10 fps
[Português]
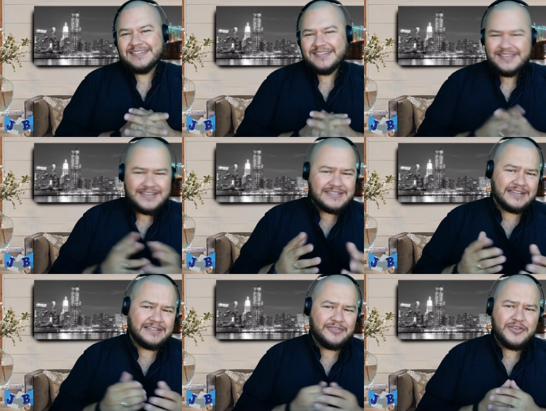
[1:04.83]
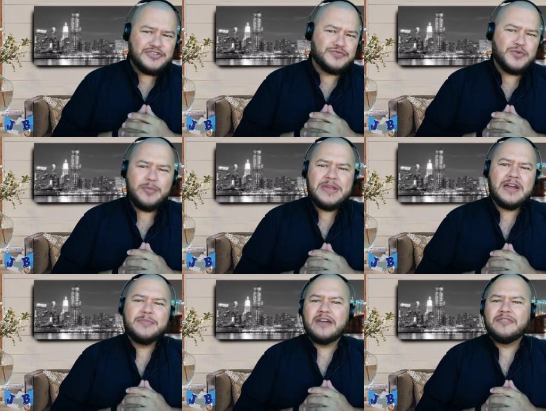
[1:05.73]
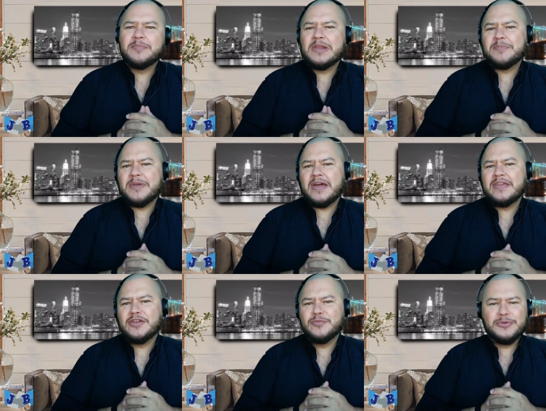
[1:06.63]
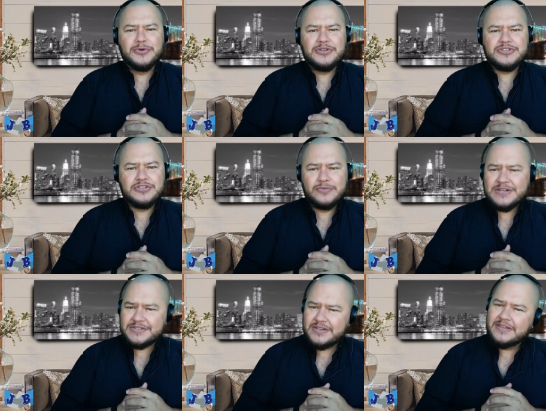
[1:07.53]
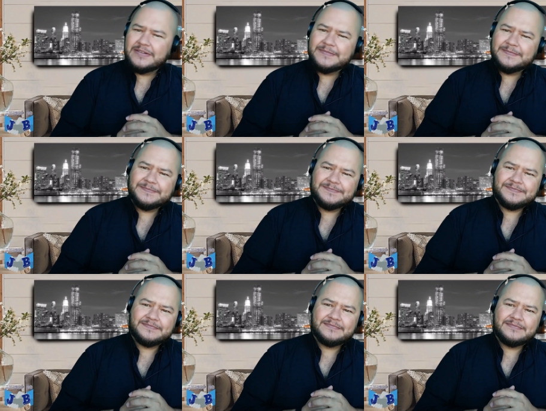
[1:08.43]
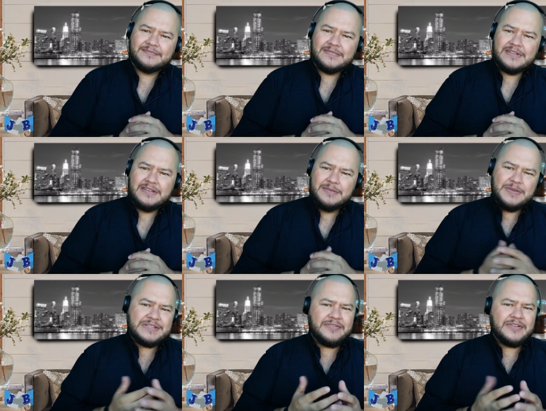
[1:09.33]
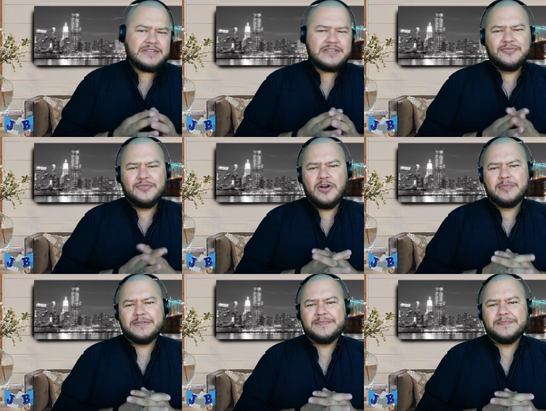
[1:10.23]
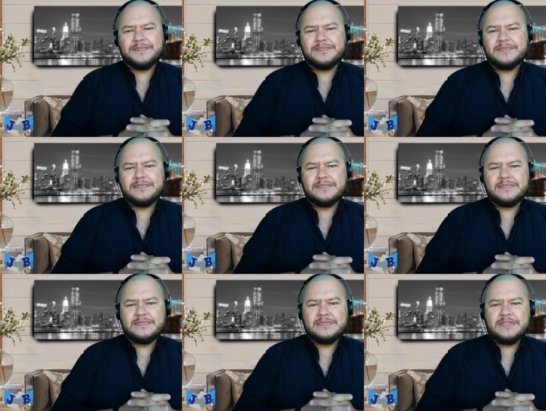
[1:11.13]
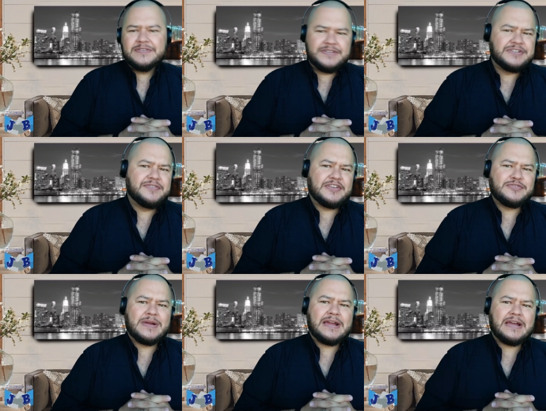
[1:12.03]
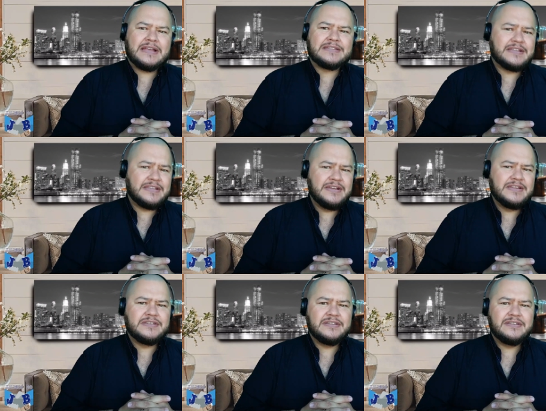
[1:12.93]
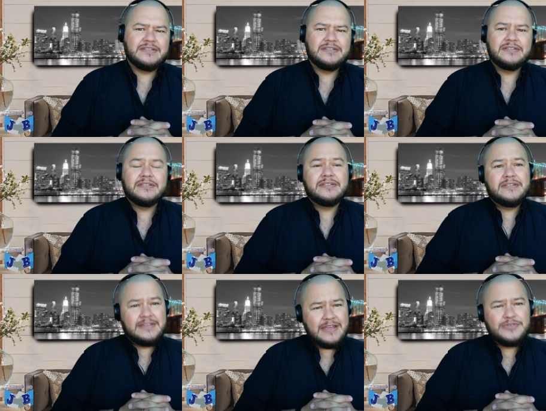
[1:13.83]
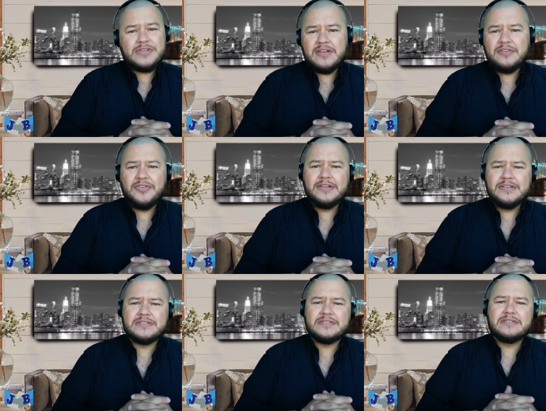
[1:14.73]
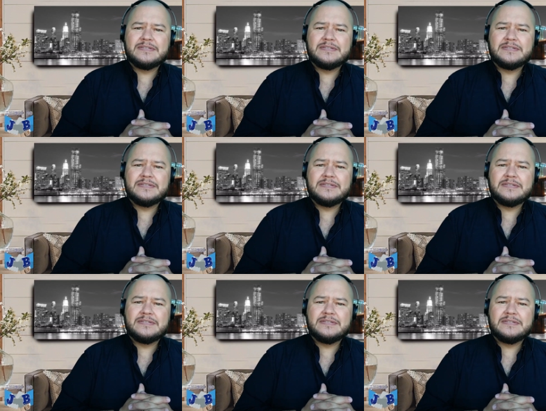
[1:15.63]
que certa vez um homem caminhava pela praia numa noite de lua cheia Pensava desta forma: se tivesse uma casa grande, eu seria feliz.